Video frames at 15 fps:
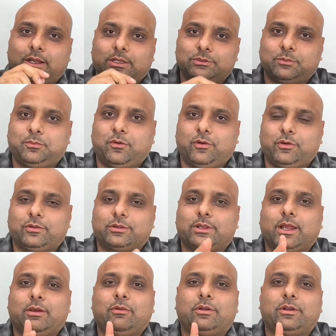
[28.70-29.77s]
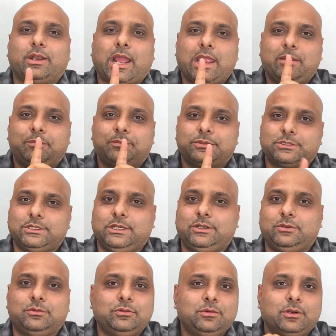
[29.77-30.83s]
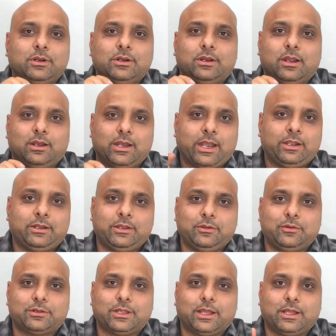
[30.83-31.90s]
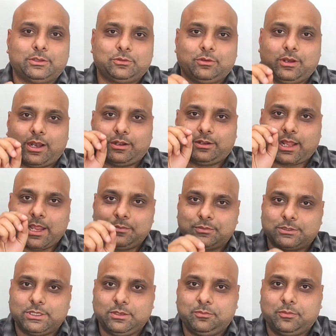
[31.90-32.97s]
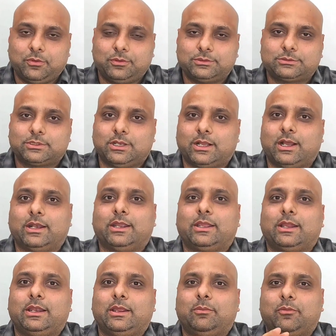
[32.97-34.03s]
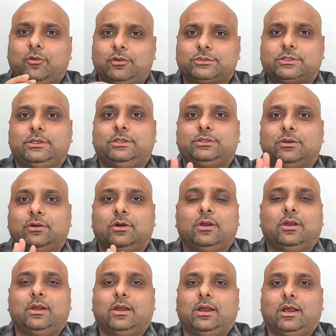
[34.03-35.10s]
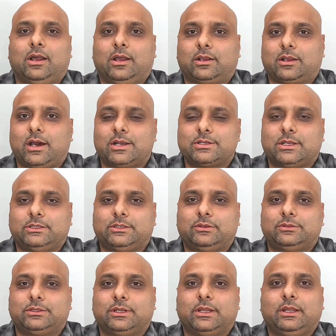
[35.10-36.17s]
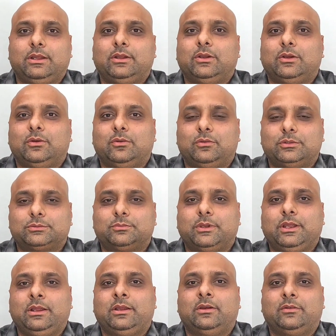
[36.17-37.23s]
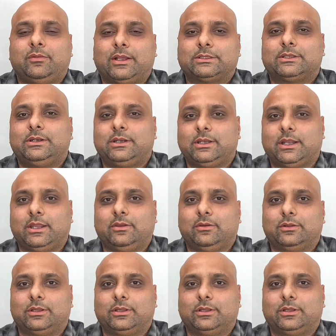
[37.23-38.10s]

का जो पोर्ट होता है वो टाइप सी टू लाइटिंग होता है तो टाइप सी पोर्ट्स लगाने के लिए मोस्टली जो कार uh, चार्जर होते हैं उसमें फैसिलिटी नहीं